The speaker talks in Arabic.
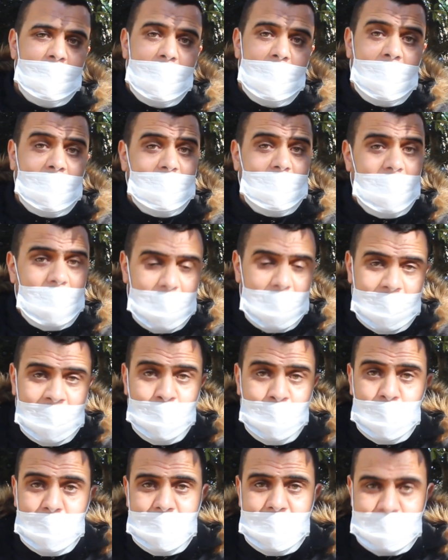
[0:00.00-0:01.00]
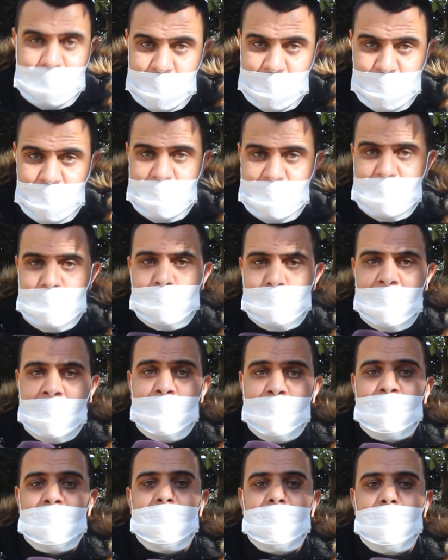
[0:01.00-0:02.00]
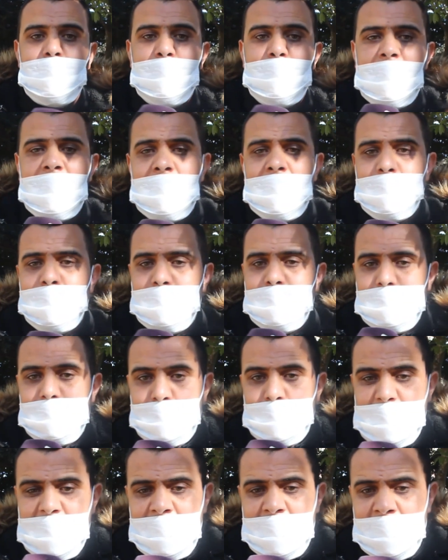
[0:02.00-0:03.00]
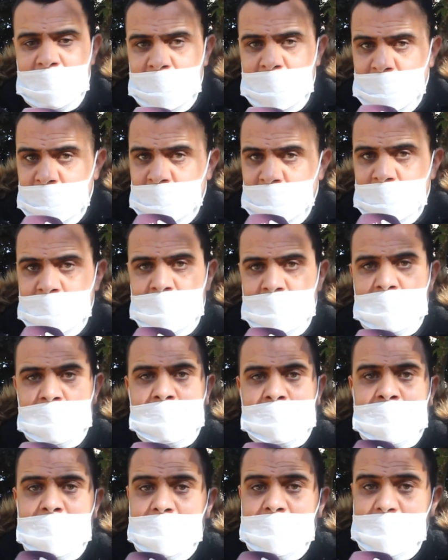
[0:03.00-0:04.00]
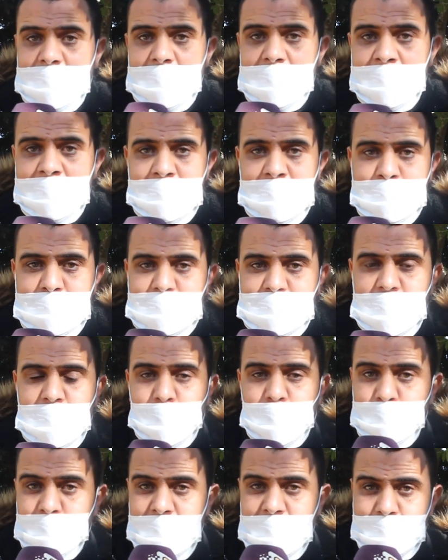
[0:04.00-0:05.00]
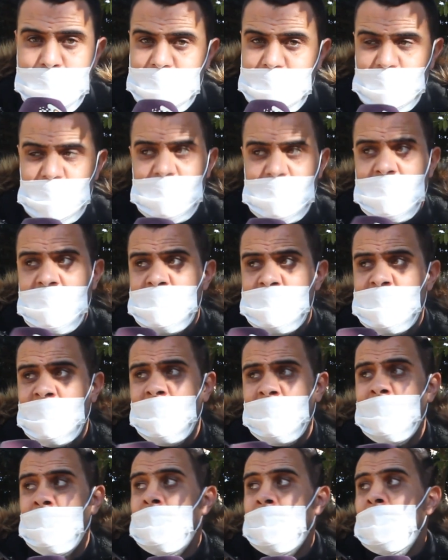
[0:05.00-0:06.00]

الاخ ديالها الله يرحمه راه تدفن تما بلا بلا الراي ديالها هي ما تشاوروا معاه ما حتى شي حاجه